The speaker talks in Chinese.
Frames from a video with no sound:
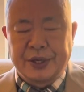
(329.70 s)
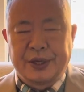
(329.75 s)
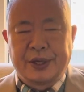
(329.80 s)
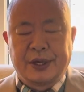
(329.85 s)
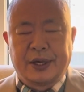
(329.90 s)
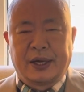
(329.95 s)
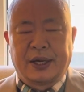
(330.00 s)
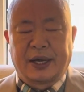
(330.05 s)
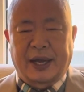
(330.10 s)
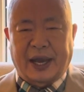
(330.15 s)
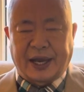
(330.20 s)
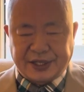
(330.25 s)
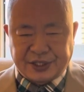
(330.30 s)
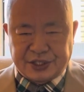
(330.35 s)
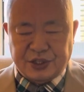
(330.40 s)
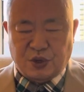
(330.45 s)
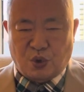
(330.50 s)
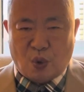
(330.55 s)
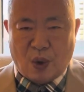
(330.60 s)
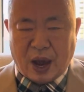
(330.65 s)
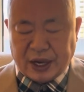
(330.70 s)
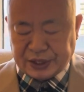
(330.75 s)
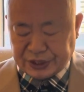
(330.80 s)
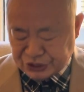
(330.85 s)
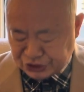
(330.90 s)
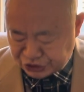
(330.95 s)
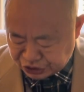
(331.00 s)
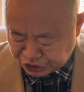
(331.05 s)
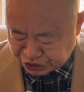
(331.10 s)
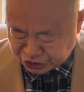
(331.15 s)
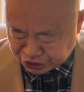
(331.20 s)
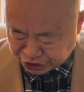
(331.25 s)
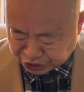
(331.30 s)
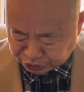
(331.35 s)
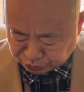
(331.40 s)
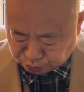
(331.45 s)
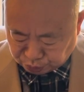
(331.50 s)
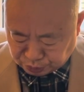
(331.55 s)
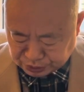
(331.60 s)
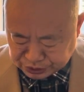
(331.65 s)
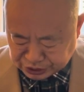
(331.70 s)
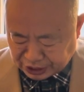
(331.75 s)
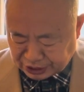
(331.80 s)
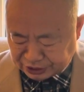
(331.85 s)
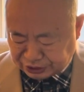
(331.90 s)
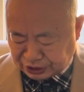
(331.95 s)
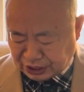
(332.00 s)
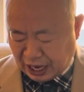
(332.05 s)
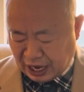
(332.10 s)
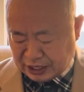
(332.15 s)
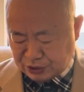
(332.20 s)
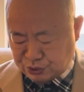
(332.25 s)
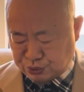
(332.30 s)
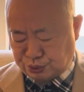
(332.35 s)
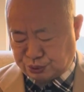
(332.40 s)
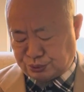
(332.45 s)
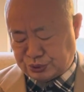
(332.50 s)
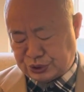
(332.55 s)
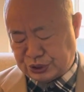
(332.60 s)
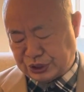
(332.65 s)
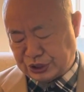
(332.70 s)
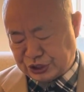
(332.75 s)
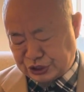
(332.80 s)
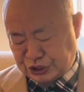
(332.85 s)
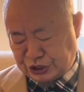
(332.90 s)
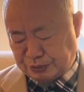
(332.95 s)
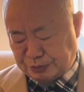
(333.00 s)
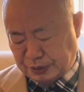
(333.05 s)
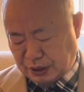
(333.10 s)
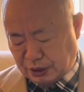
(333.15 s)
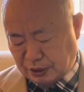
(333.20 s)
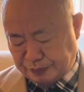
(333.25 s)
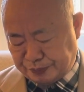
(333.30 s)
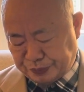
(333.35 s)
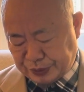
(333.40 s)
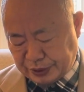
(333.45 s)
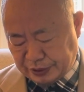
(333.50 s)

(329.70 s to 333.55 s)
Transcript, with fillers: 呃，还是花了一年多才拿出这个疫苗。